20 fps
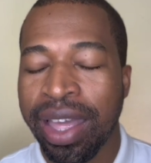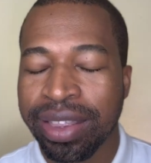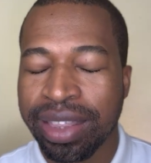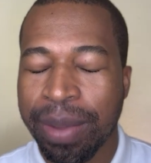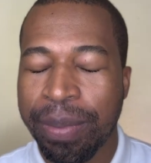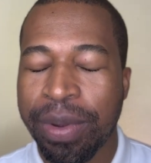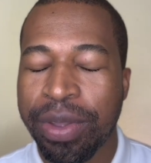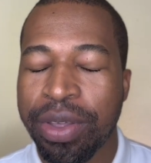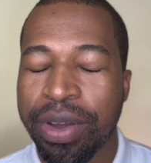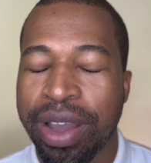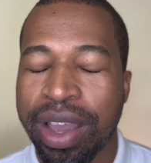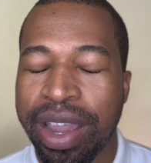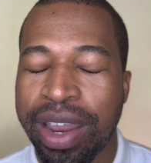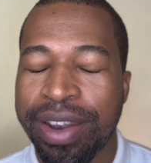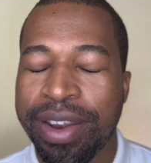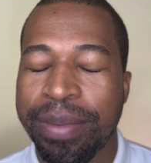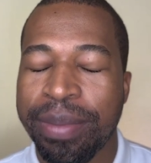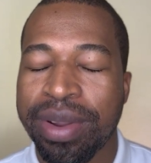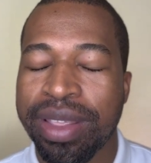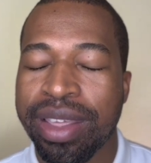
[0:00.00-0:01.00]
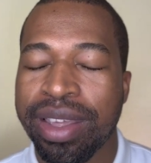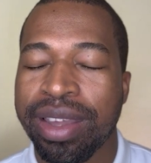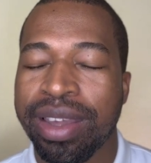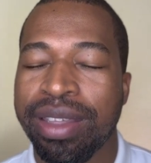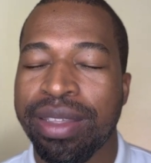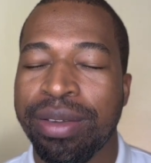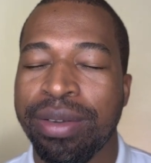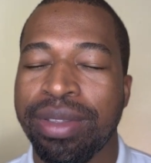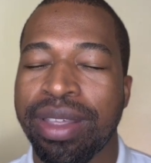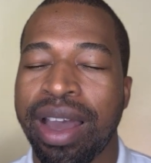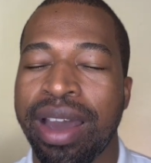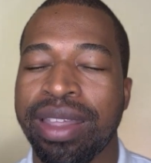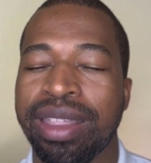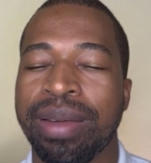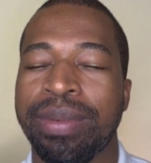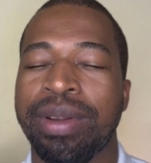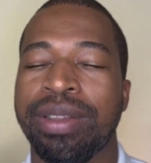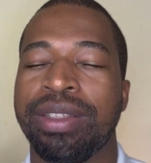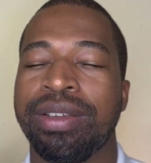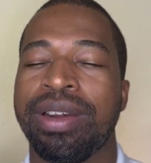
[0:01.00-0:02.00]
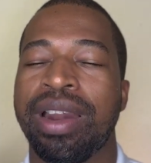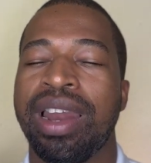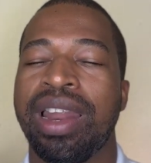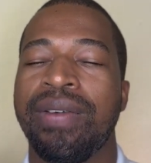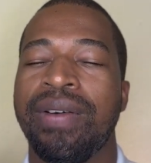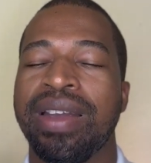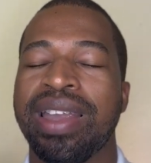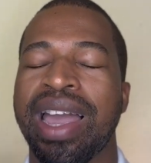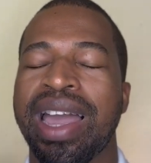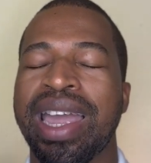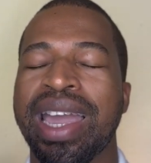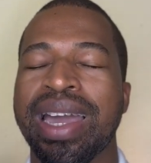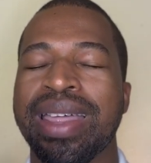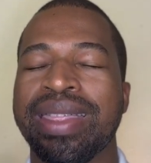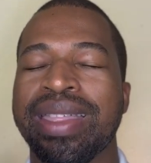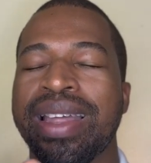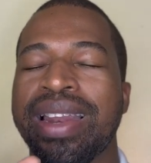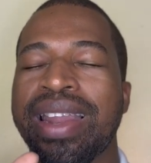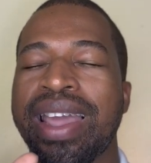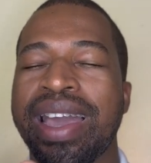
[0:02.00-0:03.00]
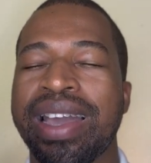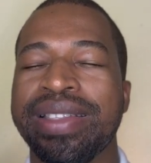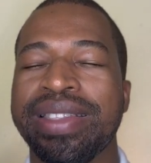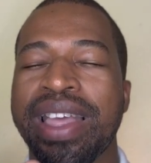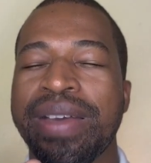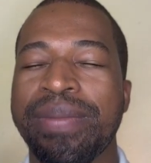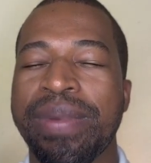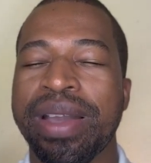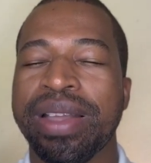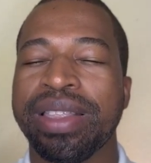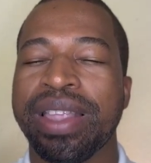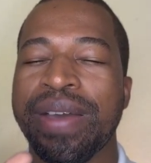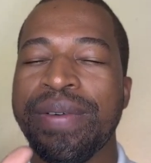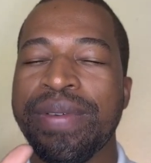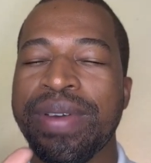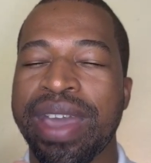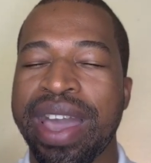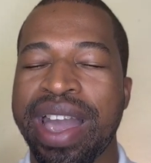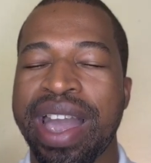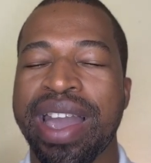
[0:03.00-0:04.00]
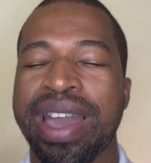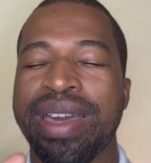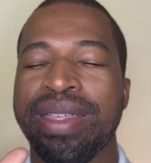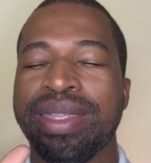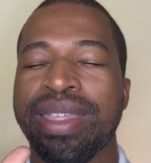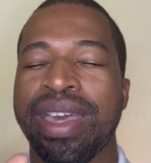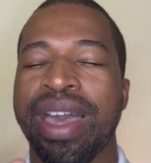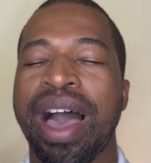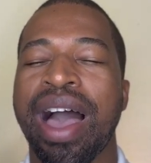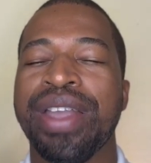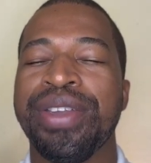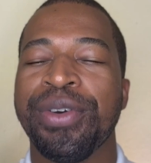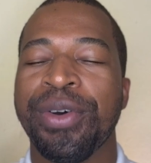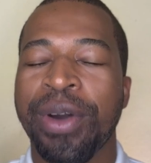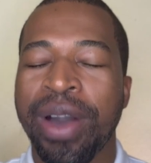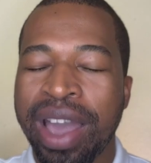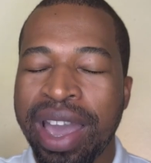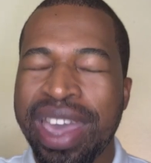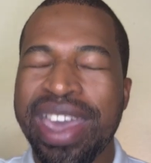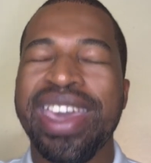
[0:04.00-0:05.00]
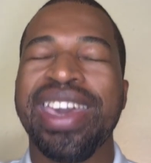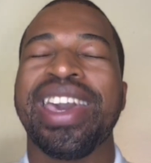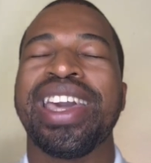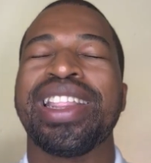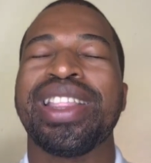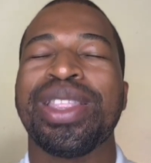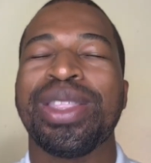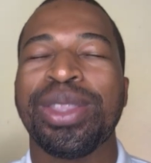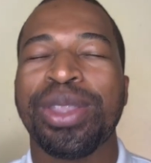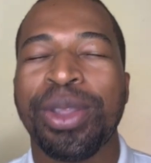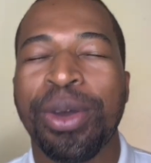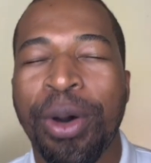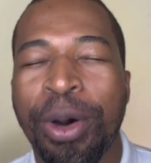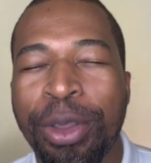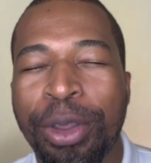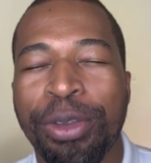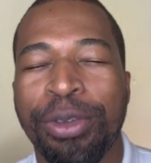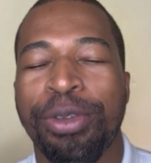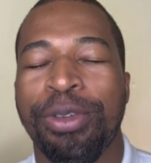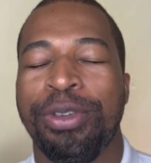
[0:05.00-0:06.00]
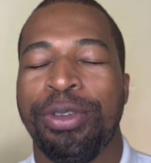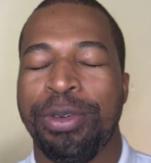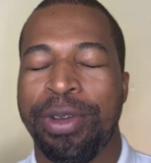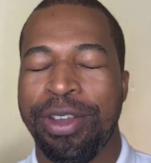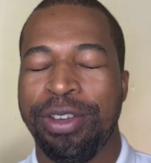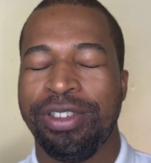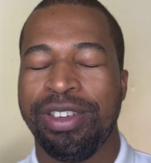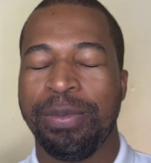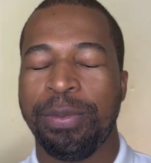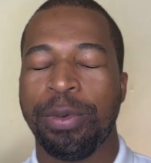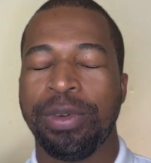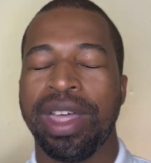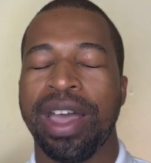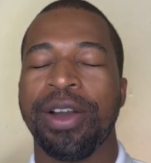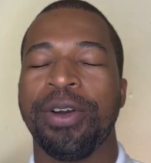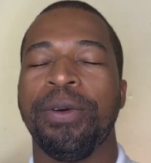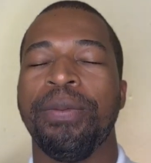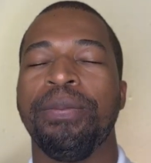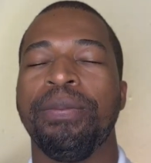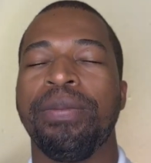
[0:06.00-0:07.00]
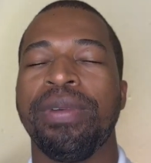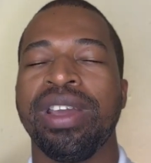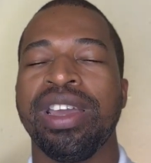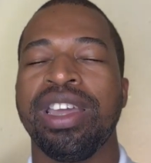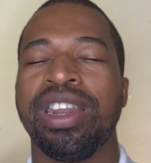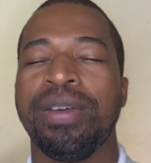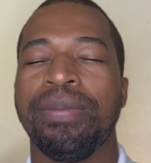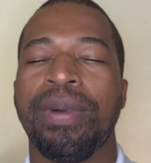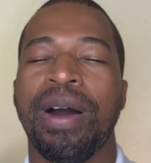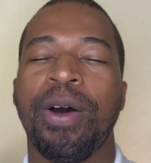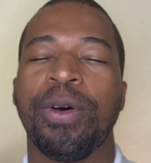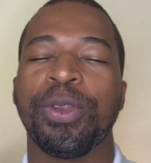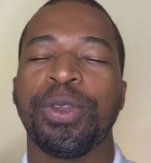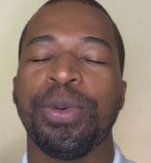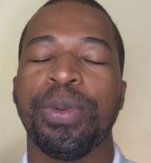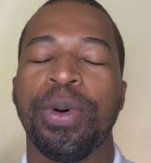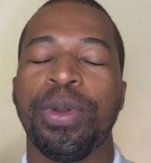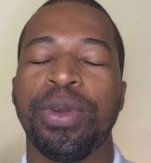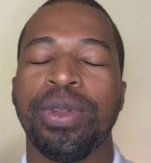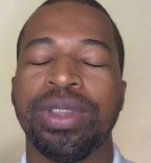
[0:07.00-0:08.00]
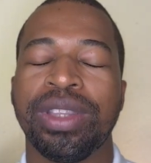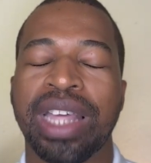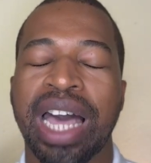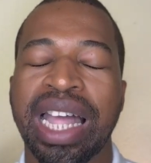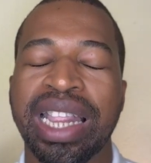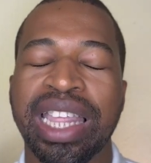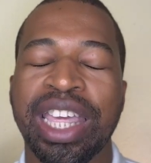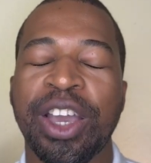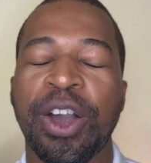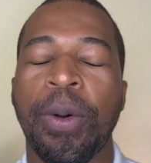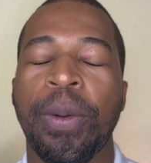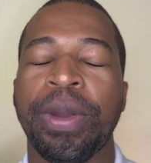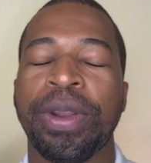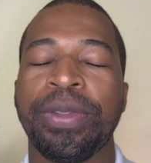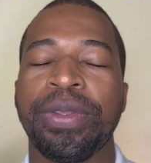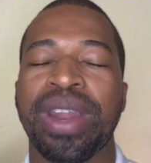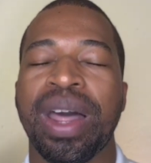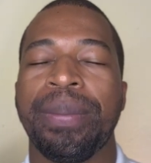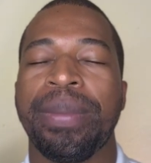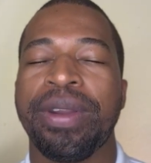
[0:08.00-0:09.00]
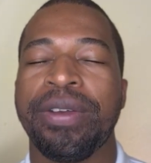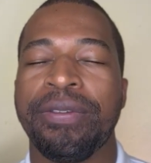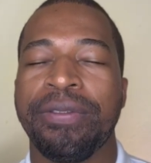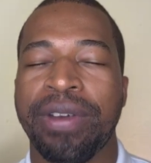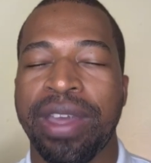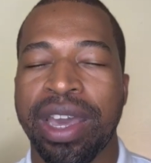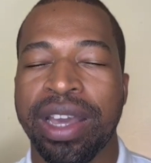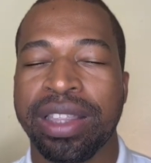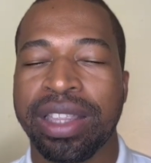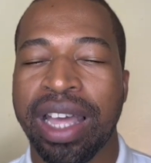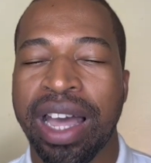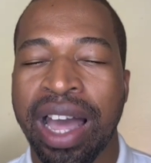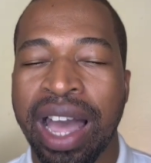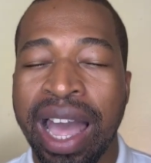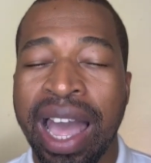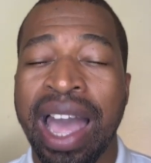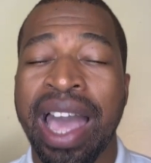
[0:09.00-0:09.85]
Te pido que en el nombre de Jesús a esa persona le vaya excelentemente bien en este año y que todos sus sueños se puedan cumplir bajo tu voluntad y cobertura perfecta.